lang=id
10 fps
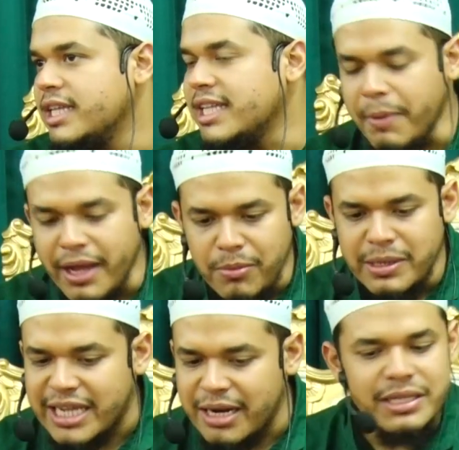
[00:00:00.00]
Tapi kalau
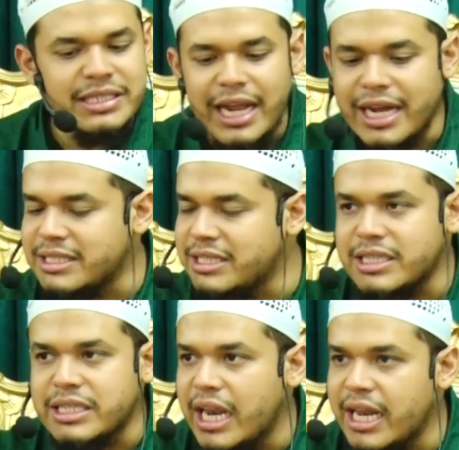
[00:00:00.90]
masalah-masalah kecil,
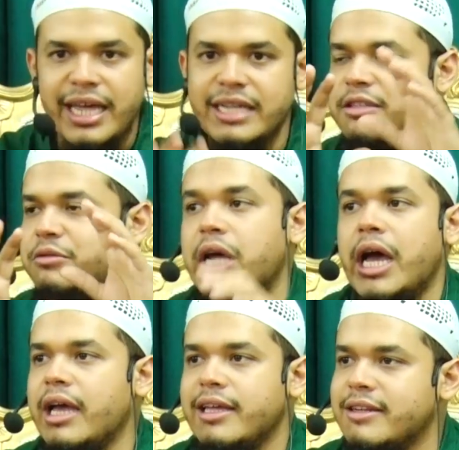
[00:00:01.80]
telan aja
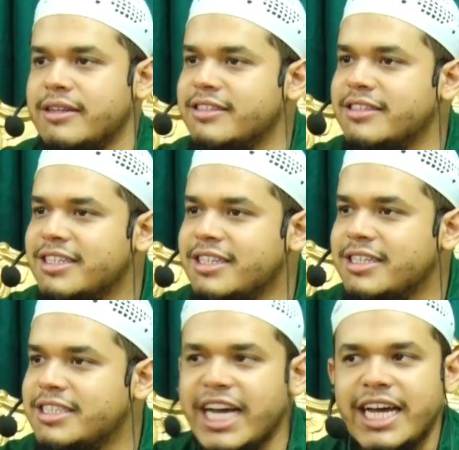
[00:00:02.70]
udah gitu loh.
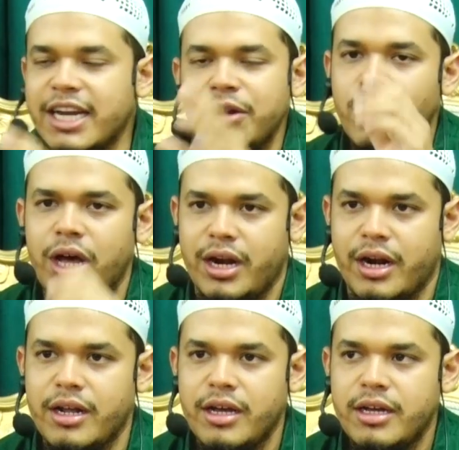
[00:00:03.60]
Jangan
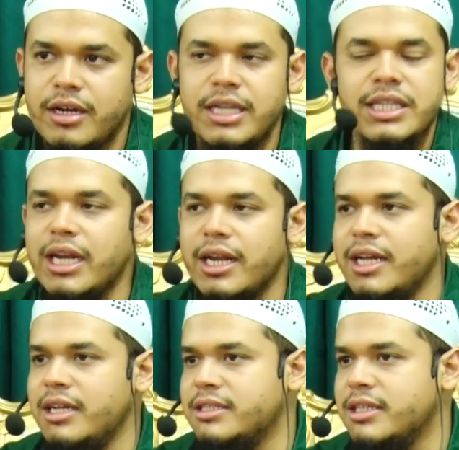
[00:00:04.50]
keluar, ditelan
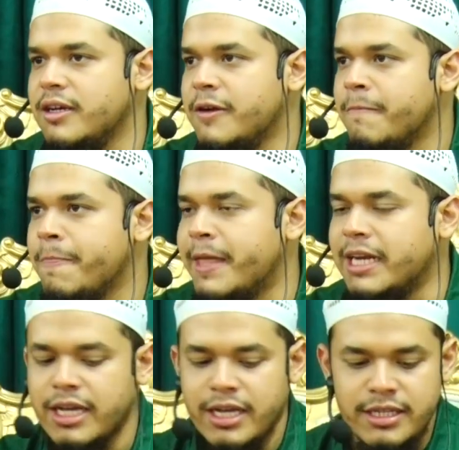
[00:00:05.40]
aja.
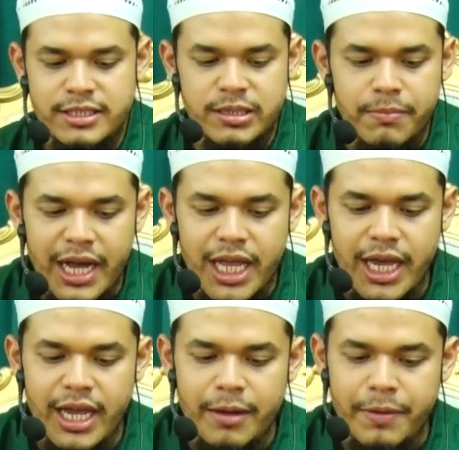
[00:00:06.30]
Dan
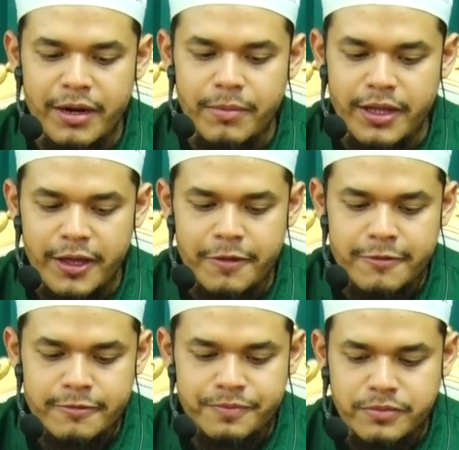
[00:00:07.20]
sebagai apa namanya
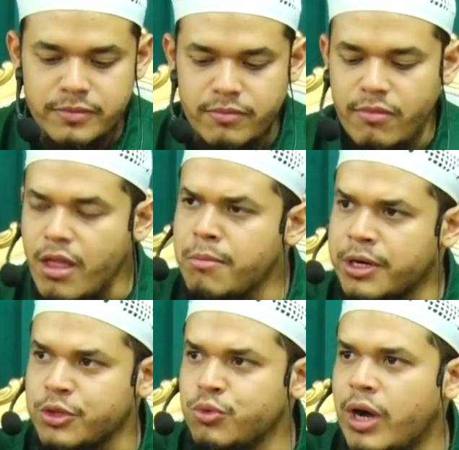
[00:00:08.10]

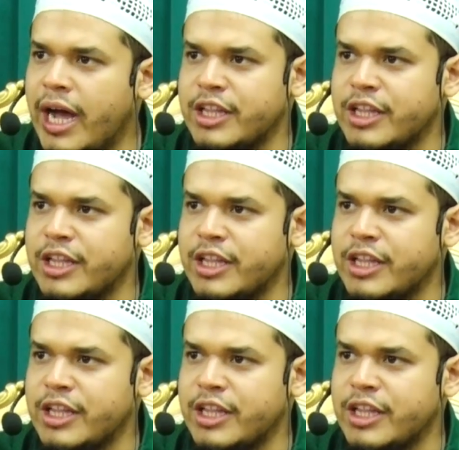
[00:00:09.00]
mertua